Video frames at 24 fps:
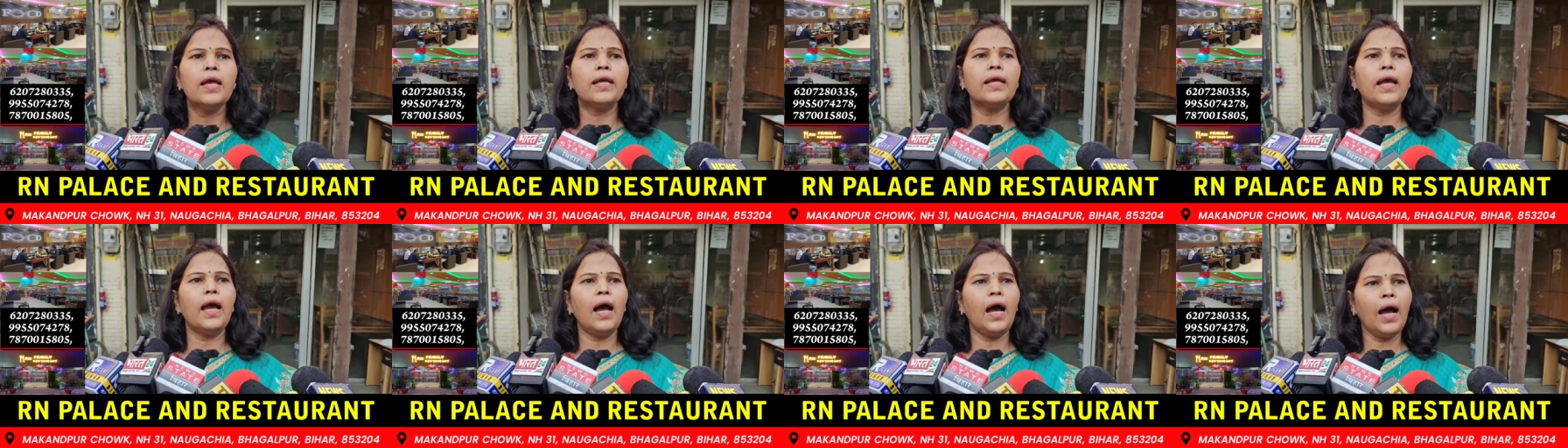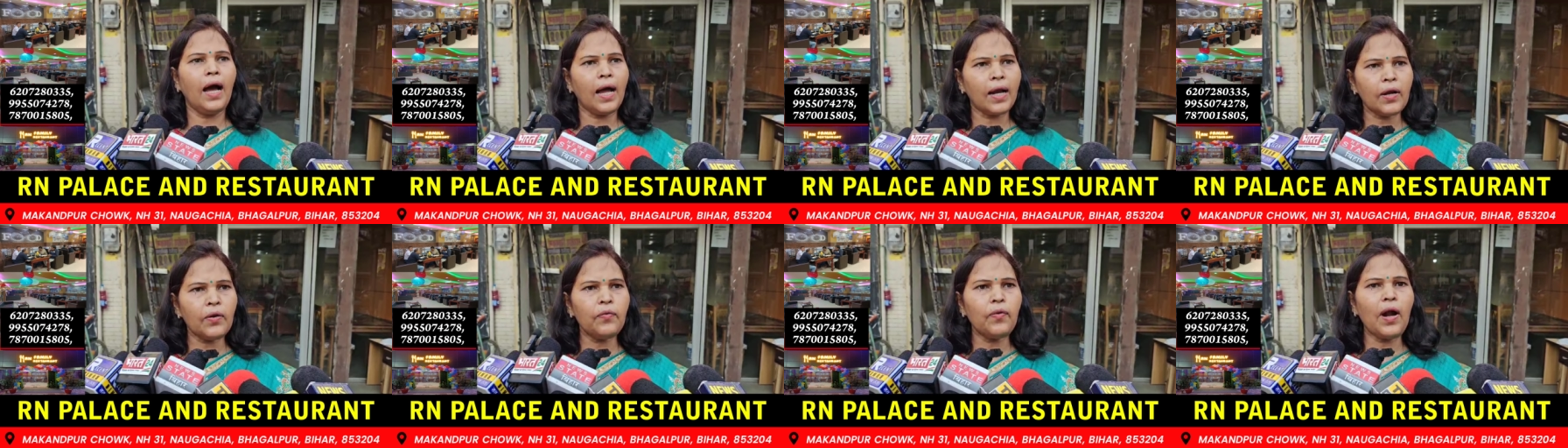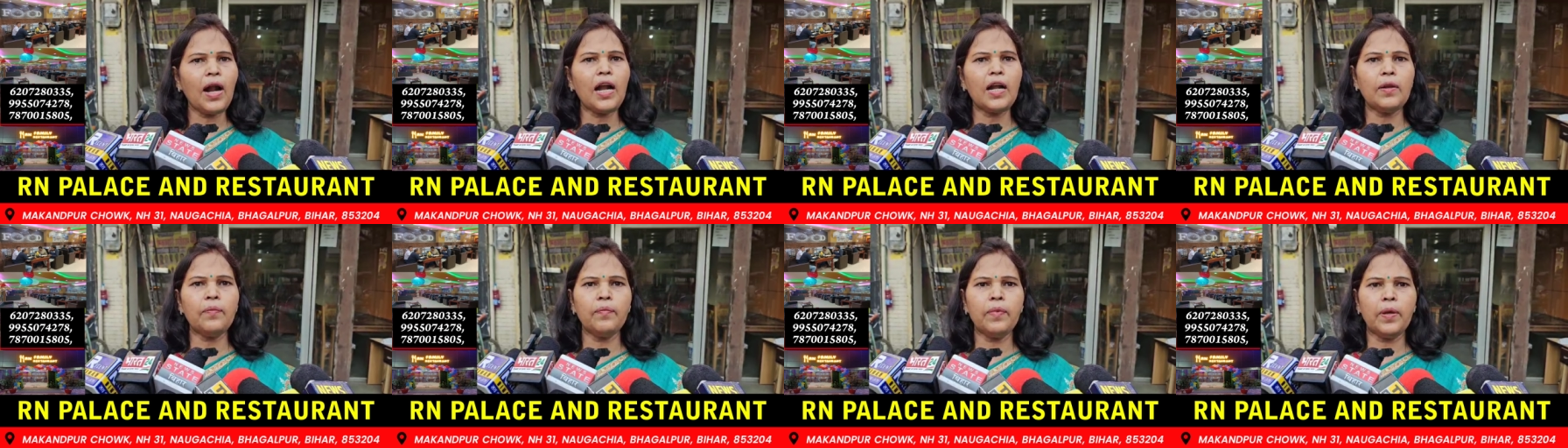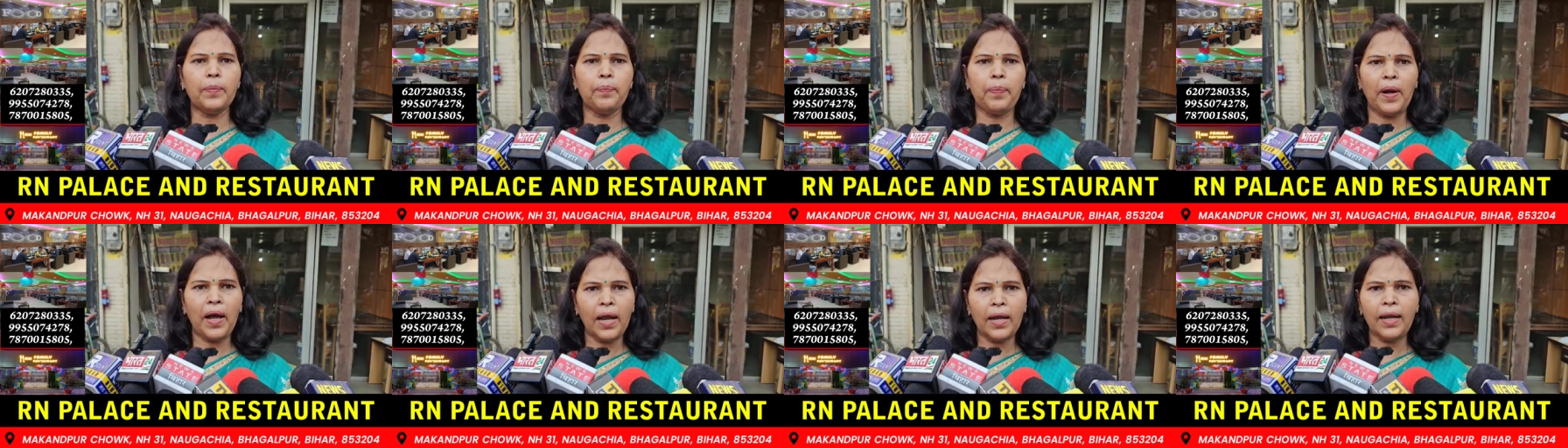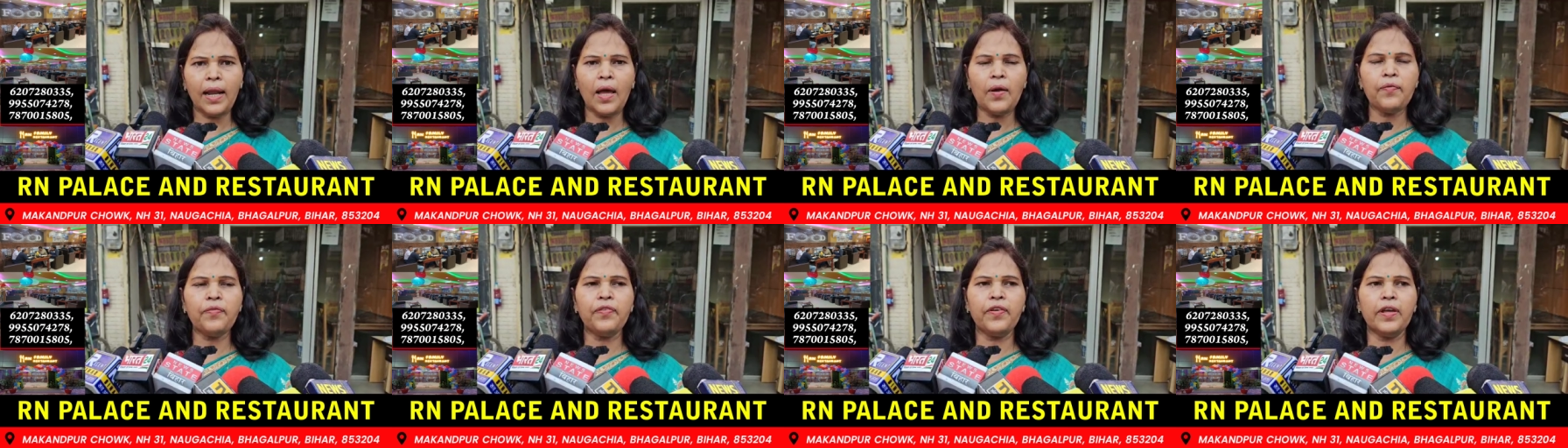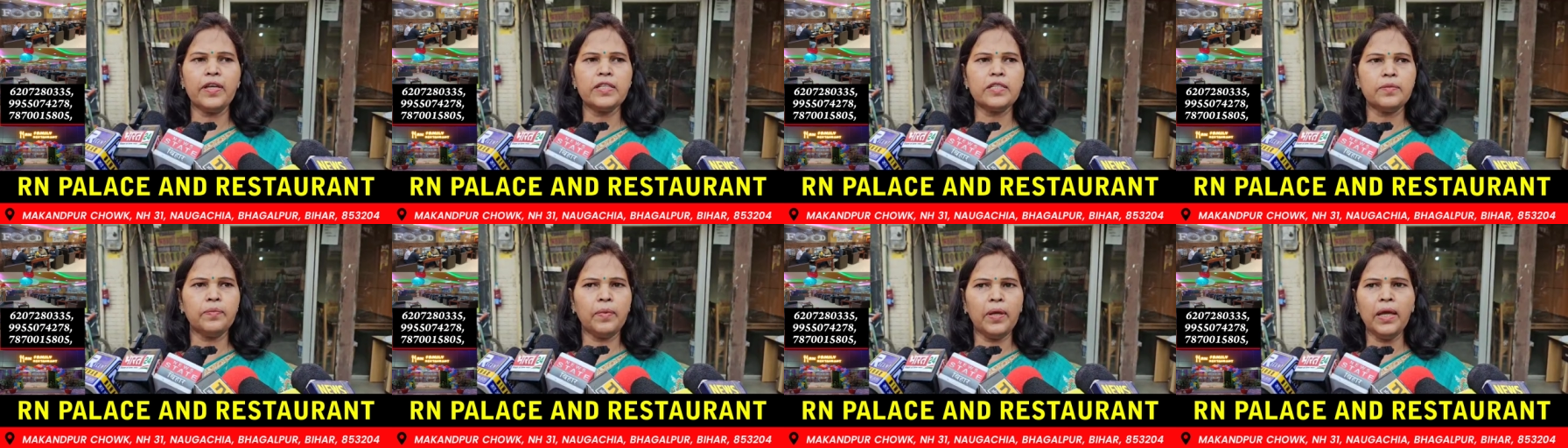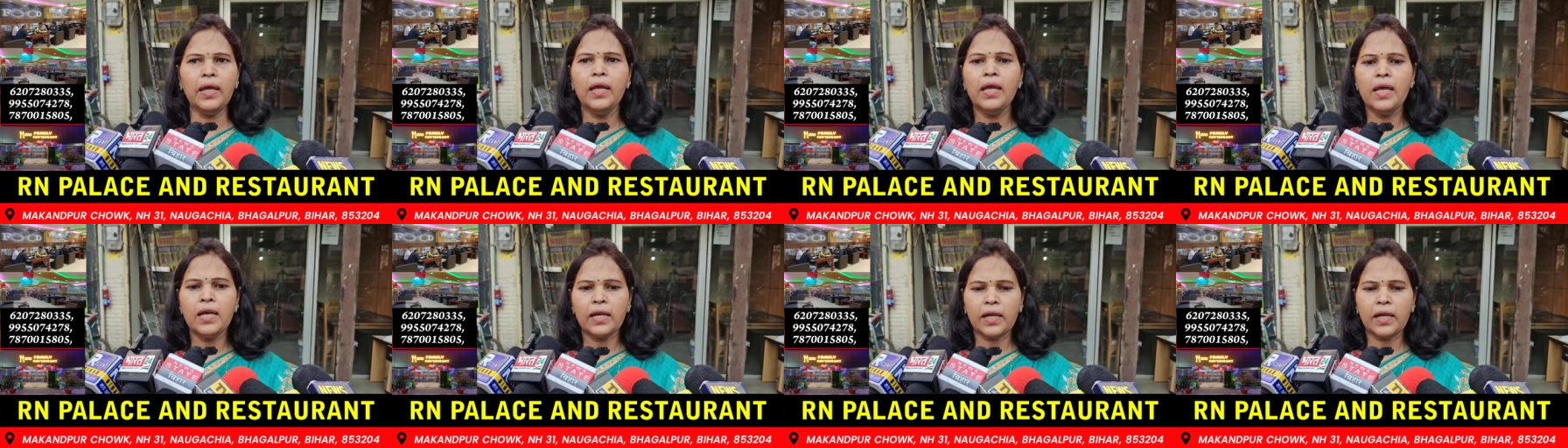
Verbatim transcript: कि हर वार्ड में पहला फेज में